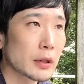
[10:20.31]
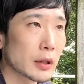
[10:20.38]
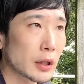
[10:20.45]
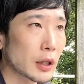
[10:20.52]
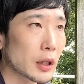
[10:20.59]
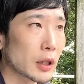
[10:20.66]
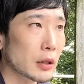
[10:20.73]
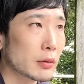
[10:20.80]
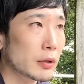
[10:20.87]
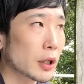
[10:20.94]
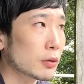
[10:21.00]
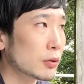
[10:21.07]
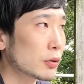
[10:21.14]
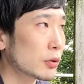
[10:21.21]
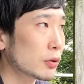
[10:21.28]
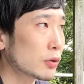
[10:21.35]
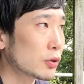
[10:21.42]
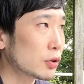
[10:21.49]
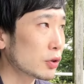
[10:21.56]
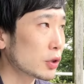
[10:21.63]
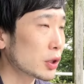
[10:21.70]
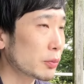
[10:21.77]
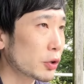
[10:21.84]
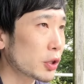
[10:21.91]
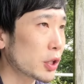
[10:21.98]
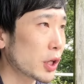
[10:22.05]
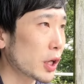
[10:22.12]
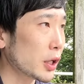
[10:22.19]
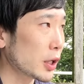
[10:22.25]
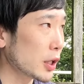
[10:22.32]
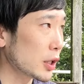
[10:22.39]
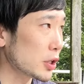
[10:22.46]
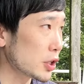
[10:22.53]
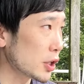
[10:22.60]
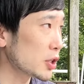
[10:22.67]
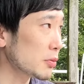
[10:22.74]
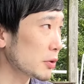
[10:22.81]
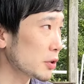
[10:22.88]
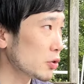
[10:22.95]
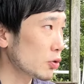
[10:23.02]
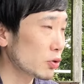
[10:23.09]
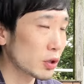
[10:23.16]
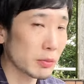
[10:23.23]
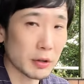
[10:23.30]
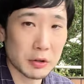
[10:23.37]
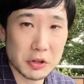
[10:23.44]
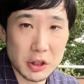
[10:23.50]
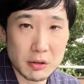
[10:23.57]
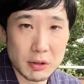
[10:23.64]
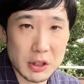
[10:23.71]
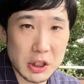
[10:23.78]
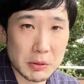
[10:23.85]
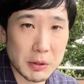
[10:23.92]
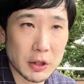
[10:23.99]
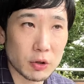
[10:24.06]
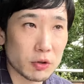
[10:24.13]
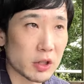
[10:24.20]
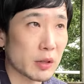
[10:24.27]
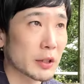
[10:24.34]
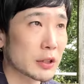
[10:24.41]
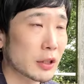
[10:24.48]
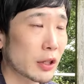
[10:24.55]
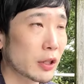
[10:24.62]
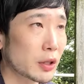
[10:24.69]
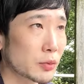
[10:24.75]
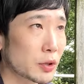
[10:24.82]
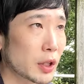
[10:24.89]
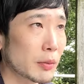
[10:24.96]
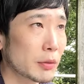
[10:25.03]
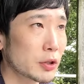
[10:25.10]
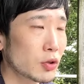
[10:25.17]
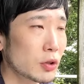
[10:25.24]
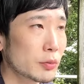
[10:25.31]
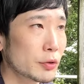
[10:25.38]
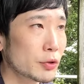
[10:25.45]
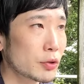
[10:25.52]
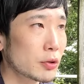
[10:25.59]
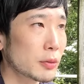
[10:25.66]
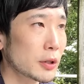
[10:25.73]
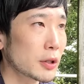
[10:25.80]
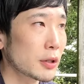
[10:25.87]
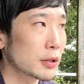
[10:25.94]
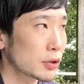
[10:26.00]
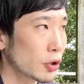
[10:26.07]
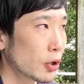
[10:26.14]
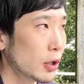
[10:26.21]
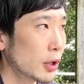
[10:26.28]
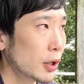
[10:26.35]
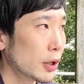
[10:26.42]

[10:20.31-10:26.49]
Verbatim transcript: えー、あのー、空気も綺麗な感じがします。ちょっと今の時期はジメッとしてますけれどもね、まあ、そういうのも含めてですよ。